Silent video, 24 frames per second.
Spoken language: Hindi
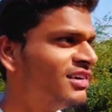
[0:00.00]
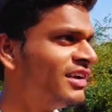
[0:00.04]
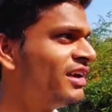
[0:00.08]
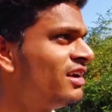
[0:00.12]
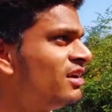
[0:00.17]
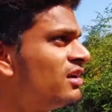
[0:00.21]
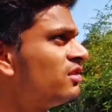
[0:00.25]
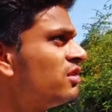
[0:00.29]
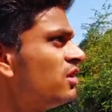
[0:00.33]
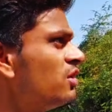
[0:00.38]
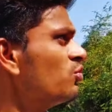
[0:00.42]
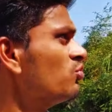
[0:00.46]
से लड़ाई
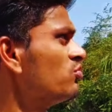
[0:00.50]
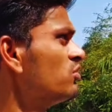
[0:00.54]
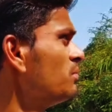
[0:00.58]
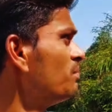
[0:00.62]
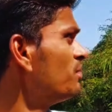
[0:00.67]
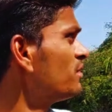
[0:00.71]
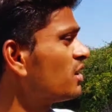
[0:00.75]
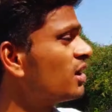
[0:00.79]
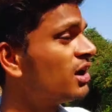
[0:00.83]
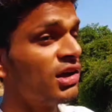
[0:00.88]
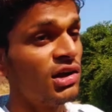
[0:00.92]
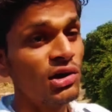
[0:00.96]
करते हैं उसी
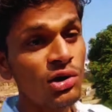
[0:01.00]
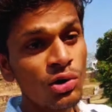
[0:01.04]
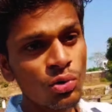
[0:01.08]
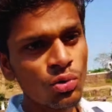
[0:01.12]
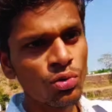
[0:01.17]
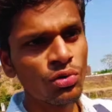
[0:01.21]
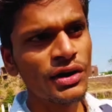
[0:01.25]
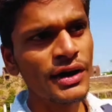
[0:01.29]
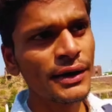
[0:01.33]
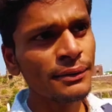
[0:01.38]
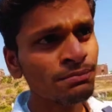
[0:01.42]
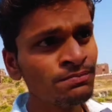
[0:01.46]
प्रकार इन
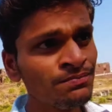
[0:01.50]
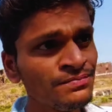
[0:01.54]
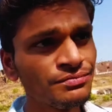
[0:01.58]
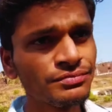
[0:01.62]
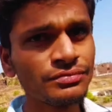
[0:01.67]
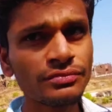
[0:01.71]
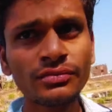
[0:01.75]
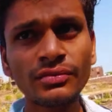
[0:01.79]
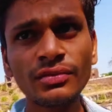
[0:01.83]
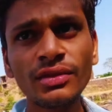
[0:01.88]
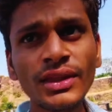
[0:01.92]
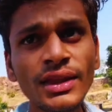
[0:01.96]
लोगों ने
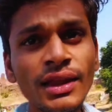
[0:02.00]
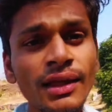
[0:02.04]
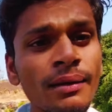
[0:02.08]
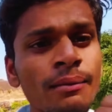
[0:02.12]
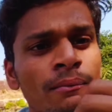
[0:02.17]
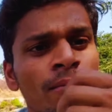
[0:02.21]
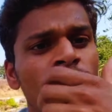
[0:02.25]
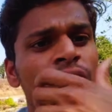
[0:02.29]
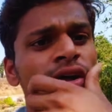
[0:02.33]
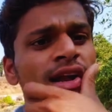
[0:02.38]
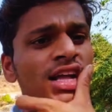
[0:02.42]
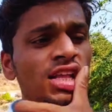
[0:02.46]

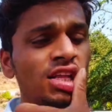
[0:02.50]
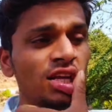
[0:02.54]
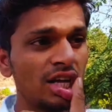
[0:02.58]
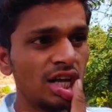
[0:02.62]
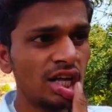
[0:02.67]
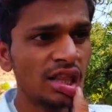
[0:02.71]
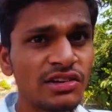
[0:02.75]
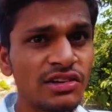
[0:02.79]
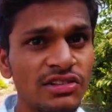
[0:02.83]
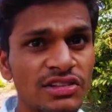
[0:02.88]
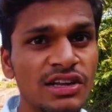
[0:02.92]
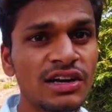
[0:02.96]
महाराज
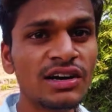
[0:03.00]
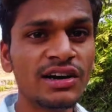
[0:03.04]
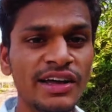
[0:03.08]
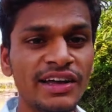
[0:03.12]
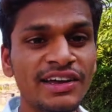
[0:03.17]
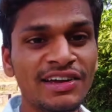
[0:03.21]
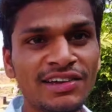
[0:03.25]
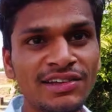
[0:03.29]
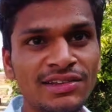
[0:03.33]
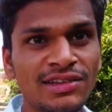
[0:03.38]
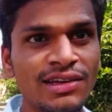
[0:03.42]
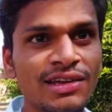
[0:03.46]
इंद्र से
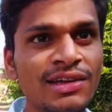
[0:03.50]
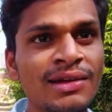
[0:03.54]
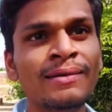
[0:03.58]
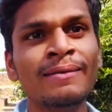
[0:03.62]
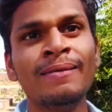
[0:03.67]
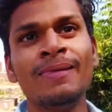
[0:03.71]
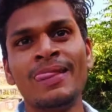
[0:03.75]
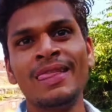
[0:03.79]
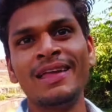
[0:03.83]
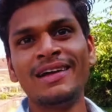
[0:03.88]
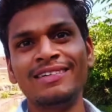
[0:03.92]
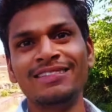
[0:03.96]
लड़ाई की थी
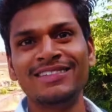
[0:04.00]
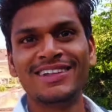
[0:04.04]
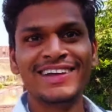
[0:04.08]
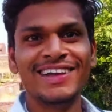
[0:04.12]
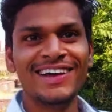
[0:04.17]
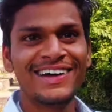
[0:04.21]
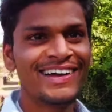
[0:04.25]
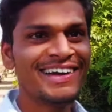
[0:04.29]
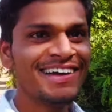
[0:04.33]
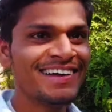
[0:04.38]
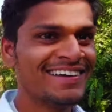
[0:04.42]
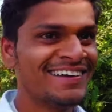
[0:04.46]

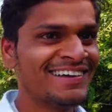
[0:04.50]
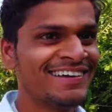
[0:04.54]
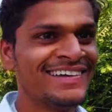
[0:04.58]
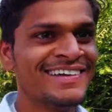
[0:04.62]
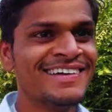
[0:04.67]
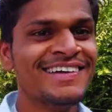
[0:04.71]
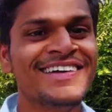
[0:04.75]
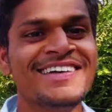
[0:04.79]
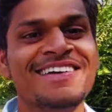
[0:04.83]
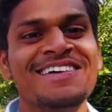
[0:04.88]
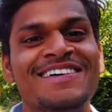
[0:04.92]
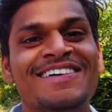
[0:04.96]
सही आ रहा
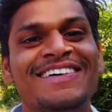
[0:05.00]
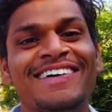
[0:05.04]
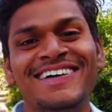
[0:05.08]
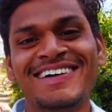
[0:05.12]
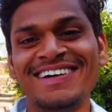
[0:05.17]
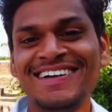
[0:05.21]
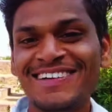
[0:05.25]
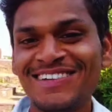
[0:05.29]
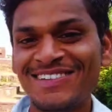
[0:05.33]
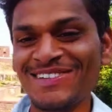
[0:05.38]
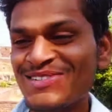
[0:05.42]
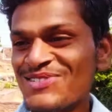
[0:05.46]

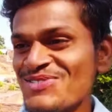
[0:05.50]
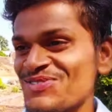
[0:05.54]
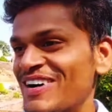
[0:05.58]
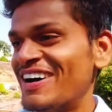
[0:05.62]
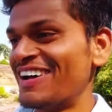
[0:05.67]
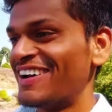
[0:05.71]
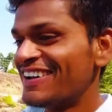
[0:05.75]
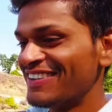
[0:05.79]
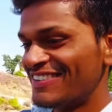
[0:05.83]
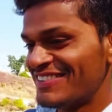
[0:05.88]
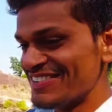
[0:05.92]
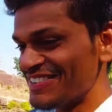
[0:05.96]
है तो
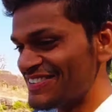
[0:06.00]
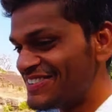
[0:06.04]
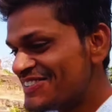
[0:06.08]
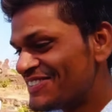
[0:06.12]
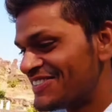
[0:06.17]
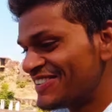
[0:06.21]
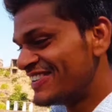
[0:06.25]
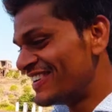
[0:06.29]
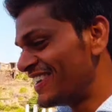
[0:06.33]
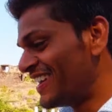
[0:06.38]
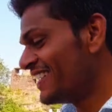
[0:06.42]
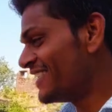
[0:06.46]
महाराज इंद्र
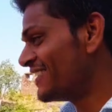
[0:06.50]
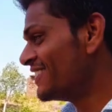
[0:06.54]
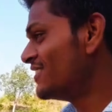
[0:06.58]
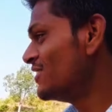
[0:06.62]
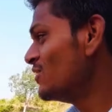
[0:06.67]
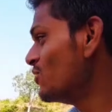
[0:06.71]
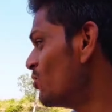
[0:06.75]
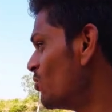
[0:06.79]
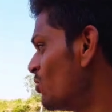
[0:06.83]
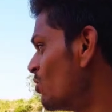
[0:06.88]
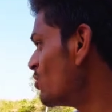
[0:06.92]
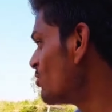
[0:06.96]
से लड़ाई की
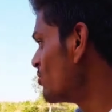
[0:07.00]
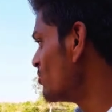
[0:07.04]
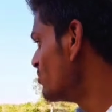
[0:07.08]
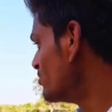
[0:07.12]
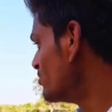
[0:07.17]
थी और